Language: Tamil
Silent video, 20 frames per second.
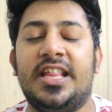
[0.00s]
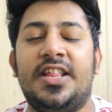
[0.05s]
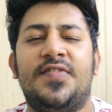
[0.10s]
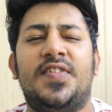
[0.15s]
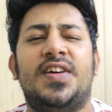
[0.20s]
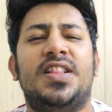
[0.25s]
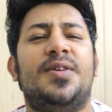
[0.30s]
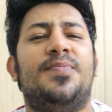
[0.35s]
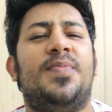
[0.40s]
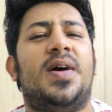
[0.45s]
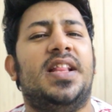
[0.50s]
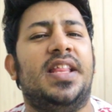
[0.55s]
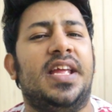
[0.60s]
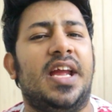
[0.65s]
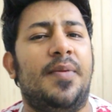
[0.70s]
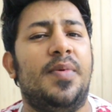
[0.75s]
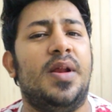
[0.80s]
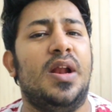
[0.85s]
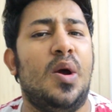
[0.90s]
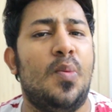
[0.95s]
இது வந்து
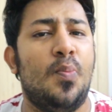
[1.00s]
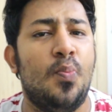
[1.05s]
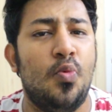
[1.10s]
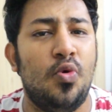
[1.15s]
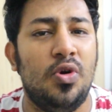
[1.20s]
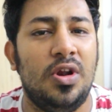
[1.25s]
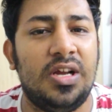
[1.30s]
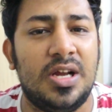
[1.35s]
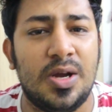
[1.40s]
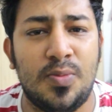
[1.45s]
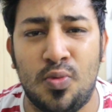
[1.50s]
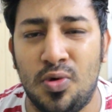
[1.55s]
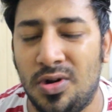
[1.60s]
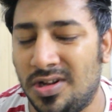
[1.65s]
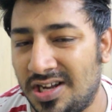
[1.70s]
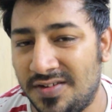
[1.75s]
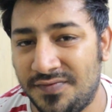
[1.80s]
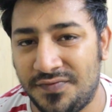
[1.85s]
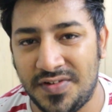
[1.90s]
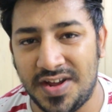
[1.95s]
பார்த்தீங்க அப்படின்னா முழுக்க
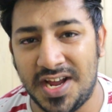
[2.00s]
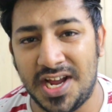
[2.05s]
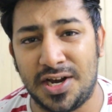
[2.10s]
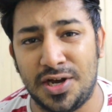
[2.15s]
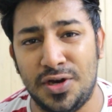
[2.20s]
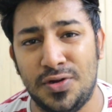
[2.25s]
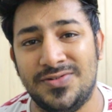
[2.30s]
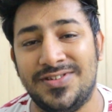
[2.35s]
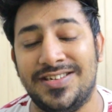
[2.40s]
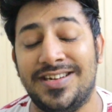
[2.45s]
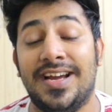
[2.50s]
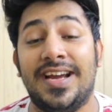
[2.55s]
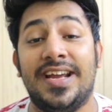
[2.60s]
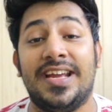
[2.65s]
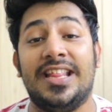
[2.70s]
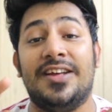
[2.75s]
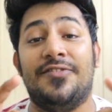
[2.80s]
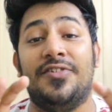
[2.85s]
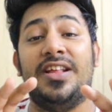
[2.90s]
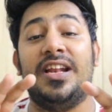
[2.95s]
முழுக்க ஃபேக் நியூஸுங்க
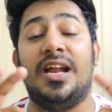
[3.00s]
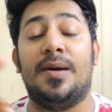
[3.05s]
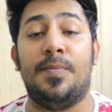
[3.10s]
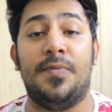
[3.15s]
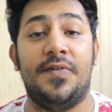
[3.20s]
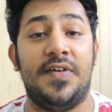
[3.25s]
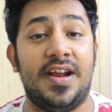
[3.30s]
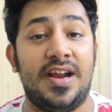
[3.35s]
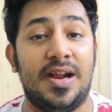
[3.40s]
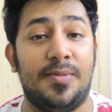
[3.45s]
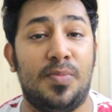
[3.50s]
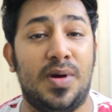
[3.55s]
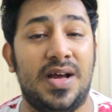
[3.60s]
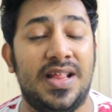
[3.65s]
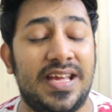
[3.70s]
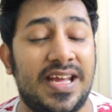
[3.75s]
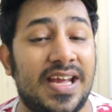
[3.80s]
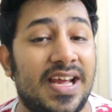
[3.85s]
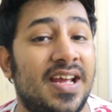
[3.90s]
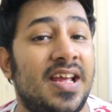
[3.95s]
இதை வந்து நம்பவே
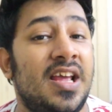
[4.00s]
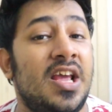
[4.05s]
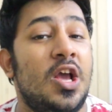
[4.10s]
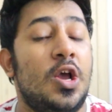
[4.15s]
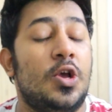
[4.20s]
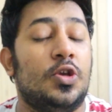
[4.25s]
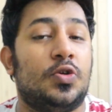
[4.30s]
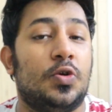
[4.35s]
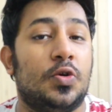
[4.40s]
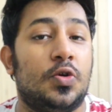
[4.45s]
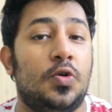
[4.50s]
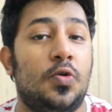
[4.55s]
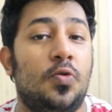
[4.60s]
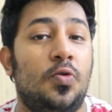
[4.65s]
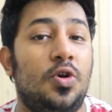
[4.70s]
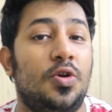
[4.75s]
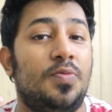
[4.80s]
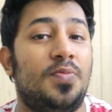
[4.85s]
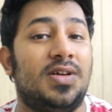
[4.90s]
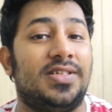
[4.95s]
நம்பாதீங்க ஸோ
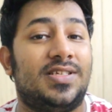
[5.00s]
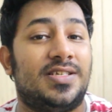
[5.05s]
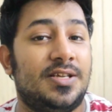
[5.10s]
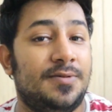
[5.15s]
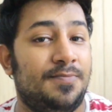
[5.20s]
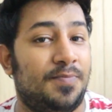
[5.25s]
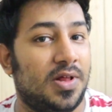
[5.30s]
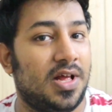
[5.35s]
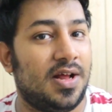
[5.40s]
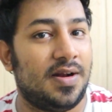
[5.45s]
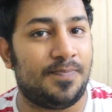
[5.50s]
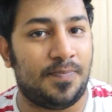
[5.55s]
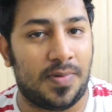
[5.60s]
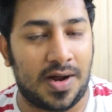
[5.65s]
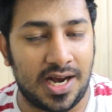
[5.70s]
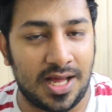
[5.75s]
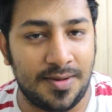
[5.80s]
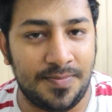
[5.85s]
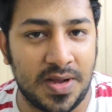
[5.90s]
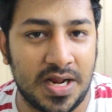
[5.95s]
யூடியூபர்ஸ் இப்போ தான்
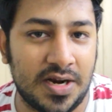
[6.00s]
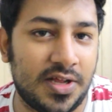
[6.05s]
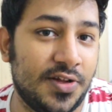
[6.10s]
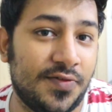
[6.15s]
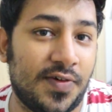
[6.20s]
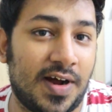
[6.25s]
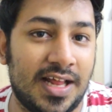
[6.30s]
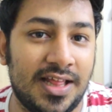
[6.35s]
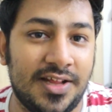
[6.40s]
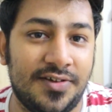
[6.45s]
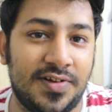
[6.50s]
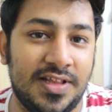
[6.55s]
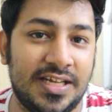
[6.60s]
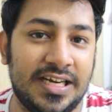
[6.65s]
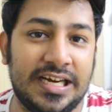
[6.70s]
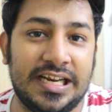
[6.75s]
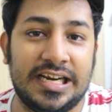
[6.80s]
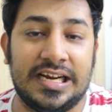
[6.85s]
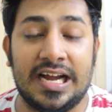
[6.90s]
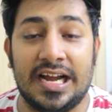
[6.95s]
பல பேர் வந்து வளர்ந்து
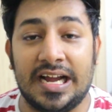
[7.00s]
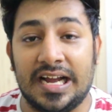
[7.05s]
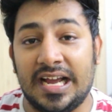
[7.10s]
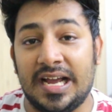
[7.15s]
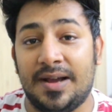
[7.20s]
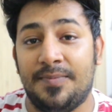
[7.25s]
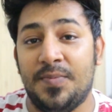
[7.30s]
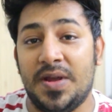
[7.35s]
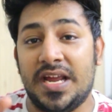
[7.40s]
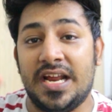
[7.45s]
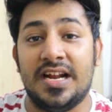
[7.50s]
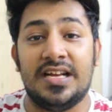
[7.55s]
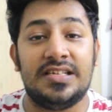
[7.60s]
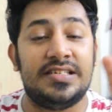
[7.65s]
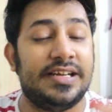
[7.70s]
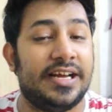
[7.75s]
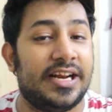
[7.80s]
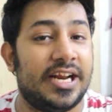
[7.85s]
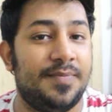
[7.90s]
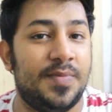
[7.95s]
வந்துக்கிட்டு இருக்காங்க
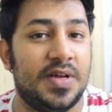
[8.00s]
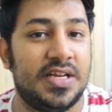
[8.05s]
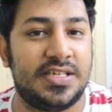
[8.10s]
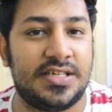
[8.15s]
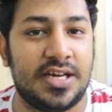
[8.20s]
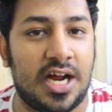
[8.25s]
பிகினர்ஸ் நிறைய பேர்